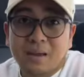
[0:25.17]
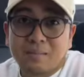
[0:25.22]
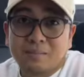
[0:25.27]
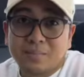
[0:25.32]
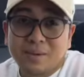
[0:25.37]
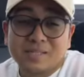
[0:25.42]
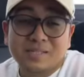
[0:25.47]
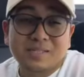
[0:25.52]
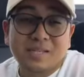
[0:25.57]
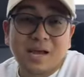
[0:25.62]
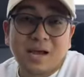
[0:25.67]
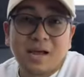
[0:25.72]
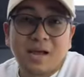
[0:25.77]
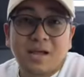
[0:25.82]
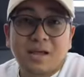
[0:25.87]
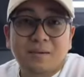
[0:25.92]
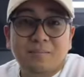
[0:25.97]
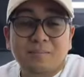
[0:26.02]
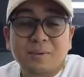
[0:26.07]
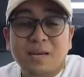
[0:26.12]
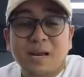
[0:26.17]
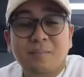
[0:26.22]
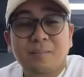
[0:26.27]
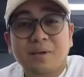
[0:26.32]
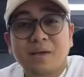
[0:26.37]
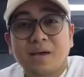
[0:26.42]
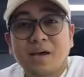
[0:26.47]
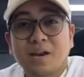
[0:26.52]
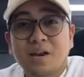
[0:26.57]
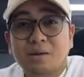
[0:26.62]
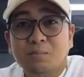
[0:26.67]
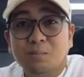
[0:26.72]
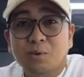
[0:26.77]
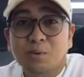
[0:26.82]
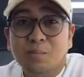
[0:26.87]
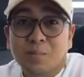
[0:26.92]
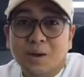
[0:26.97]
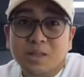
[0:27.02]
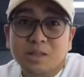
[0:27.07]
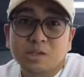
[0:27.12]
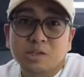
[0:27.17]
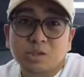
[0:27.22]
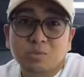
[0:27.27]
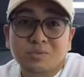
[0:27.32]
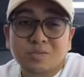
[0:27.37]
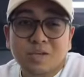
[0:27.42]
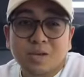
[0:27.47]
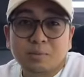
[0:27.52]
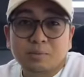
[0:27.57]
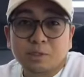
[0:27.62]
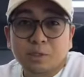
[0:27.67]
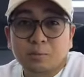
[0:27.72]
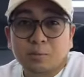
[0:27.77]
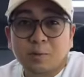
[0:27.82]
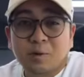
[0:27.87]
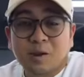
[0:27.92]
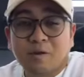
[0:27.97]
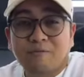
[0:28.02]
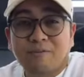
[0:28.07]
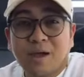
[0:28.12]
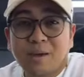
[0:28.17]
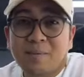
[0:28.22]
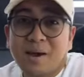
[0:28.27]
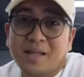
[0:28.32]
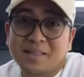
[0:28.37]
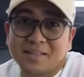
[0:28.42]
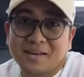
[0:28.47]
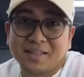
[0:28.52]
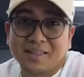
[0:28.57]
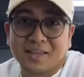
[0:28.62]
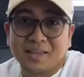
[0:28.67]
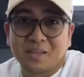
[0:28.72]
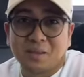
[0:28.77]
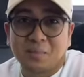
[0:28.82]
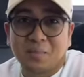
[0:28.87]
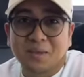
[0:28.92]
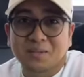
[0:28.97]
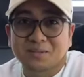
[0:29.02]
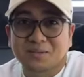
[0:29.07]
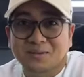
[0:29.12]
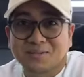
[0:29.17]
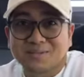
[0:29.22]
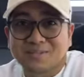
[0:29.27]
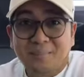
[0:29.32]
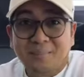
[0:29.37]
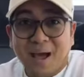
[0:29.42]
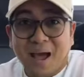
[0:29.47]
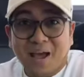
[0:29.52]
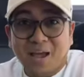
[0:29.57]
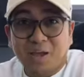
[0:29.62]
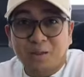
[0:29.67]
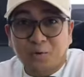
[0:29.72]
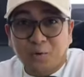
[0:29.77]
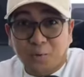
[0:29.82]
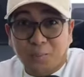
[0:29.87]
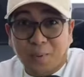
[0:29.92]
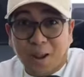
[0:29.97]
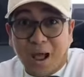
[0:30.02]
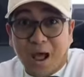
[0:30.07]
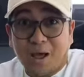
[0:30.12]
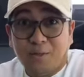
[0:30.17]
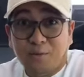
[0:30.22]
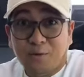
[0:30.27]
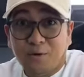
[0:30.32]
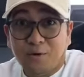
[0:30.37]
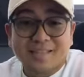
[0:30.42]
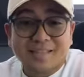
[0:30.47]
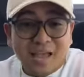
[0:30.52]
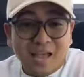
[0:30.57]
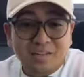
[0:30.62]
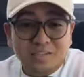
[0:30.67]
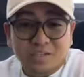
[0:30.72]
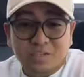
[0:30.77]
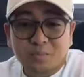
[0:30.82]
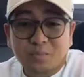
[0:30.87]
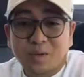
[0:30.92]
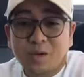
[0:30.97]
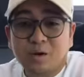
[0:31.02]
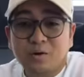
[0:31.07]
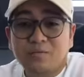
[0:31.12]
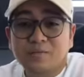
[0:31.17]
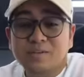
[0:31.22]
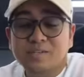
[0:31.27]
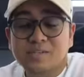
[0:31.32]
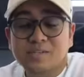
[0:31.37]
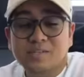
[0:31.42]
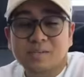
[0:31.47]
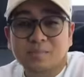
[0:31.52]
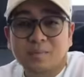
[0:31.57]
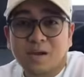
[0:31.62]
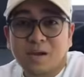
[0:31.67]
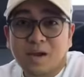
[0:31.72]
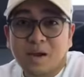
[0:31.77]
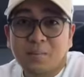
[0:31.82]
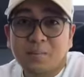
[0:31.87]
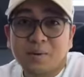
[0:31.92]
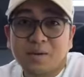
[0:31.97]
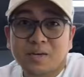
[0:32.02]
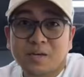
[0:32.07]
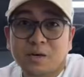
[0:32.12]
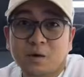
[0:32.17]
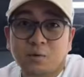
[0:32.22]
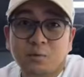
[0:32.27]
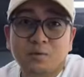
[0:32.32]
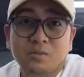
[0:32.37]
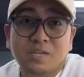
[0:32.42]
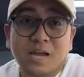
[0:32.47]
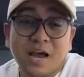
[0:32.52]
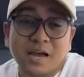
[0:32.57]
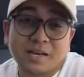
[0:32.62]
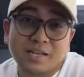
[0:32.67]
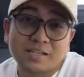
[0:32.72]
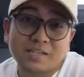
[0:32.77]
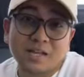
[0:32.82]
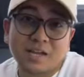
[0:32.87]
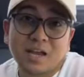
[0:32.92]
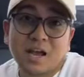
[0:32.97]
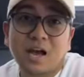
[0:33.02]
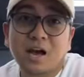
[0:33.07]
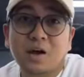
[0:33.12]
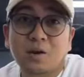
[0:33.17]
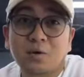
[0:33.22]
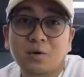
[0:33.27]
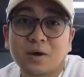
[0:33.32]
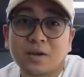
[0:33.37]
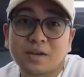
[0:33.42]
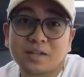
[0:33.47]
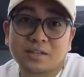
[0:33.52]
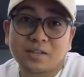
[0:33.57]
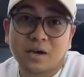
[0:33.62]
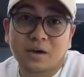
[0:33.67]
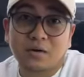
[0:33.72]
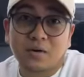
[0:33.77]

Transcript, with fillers: basta binabayaran mo yung monthly subscription mo na 580 pesos. Bakit or paano? Dahil sa spillover system ng company na kung saan is nagkakaroon ka ng tao